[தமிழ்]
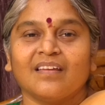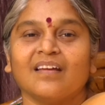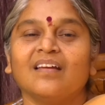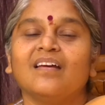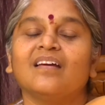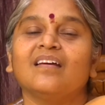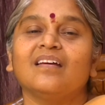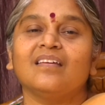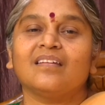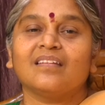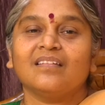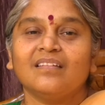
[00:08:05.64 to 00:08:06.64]
எங்கெங்கு
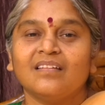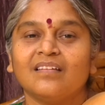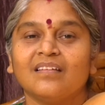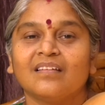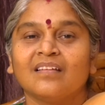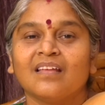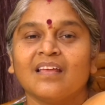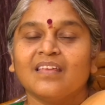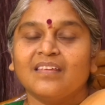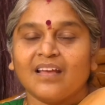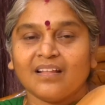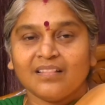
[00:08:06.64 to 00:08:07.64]
இருந்து
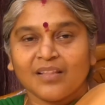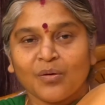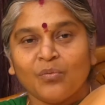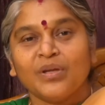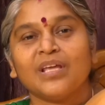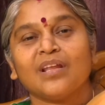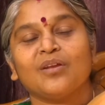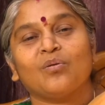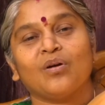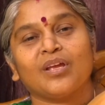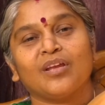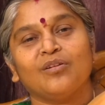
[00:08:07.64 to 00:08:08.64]
எந்த உயிரை
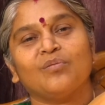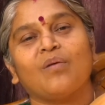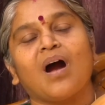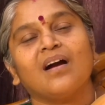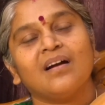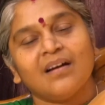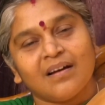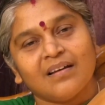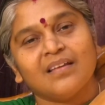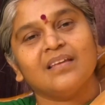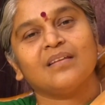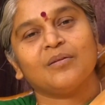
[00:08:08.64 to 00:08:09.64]
நோக்கினும்
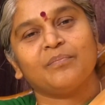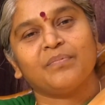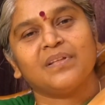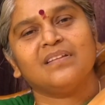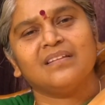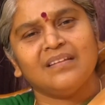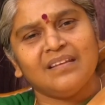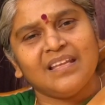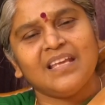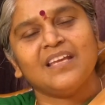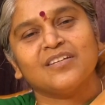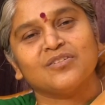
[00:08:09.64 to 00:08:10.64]
அங்கங்கு இருப்பது
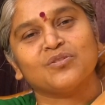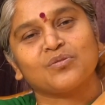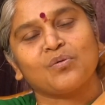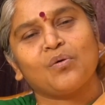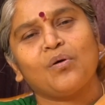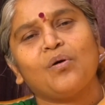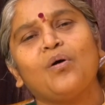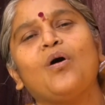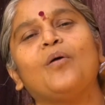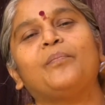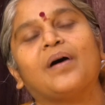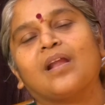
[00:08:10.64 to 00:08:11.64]
நீ என்றோ
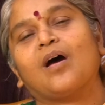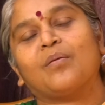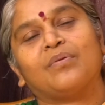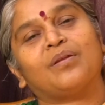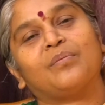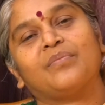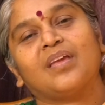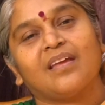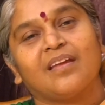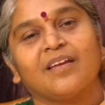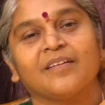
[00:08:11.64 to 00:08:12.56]
பராபரமே